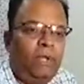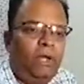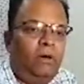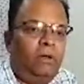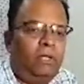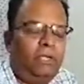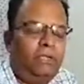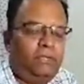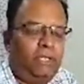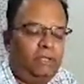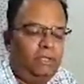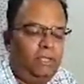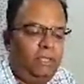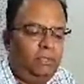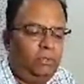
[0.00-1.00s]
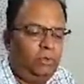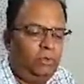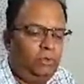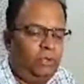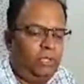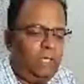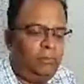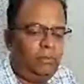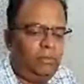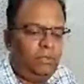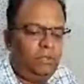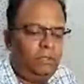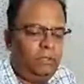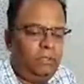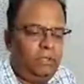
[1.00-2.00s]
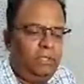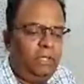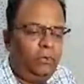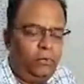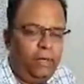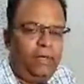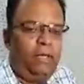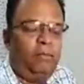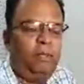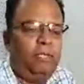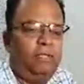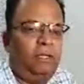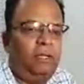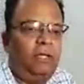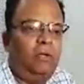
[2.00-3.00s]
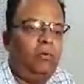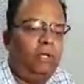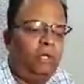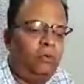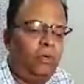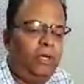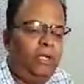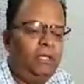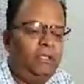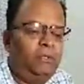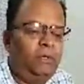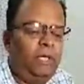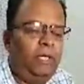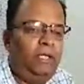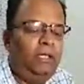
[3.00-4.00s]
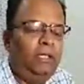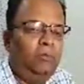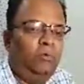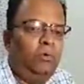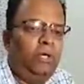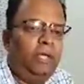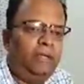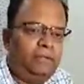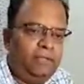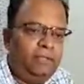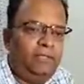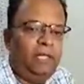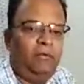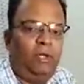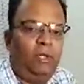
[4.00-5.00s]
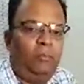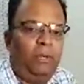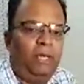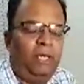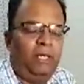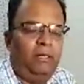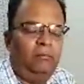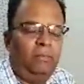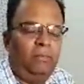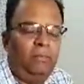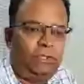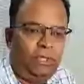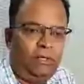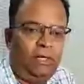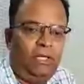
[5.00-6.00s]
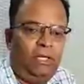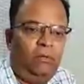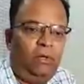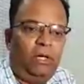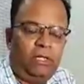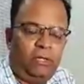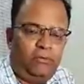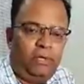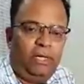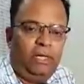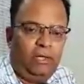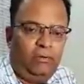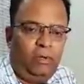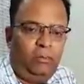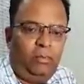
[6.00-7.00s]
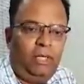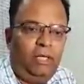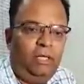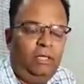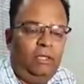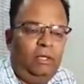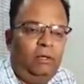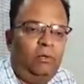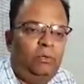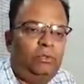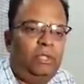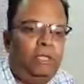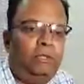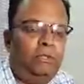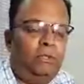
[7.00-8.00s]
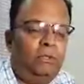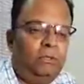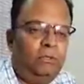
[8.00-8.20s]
और इसके अंदर जो आप इंक्वायरी की बात कर रहे हैं वो इंक्वायरी की जो है वो ए लेवल पे चल रही है काफ़ी हाई लेवल पे है और उसकी जो